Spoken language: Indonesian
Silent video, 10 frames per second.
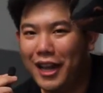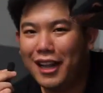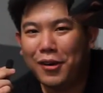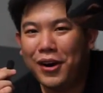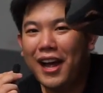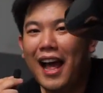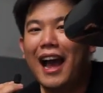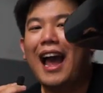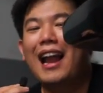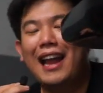gitu
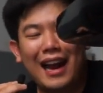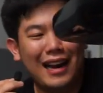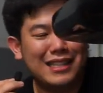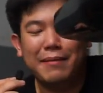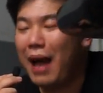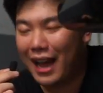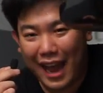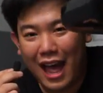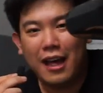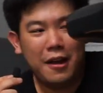kalian simak
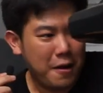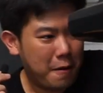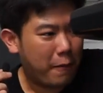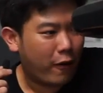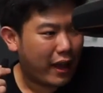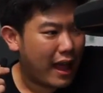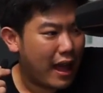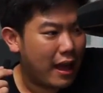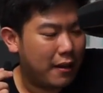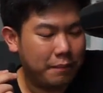ya
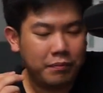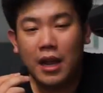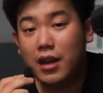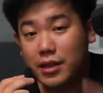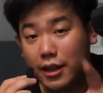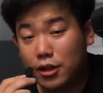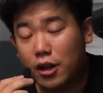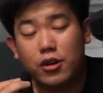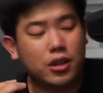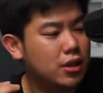pokoknya stay tune
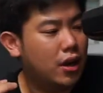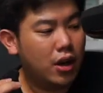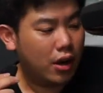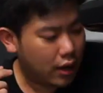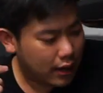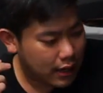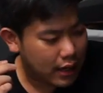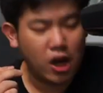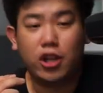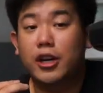terus
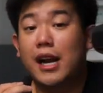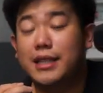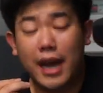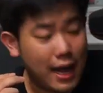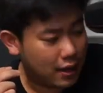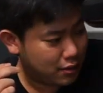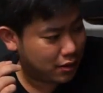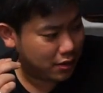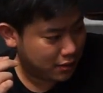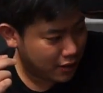uh, nontonin aja
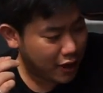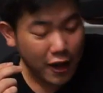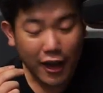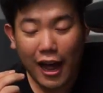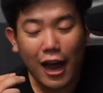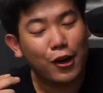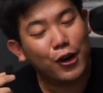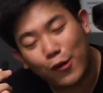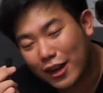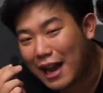aduh
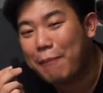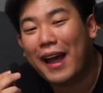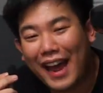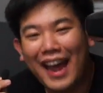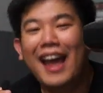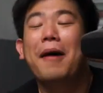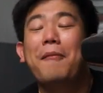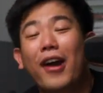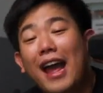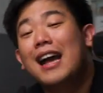gua capek pokoknya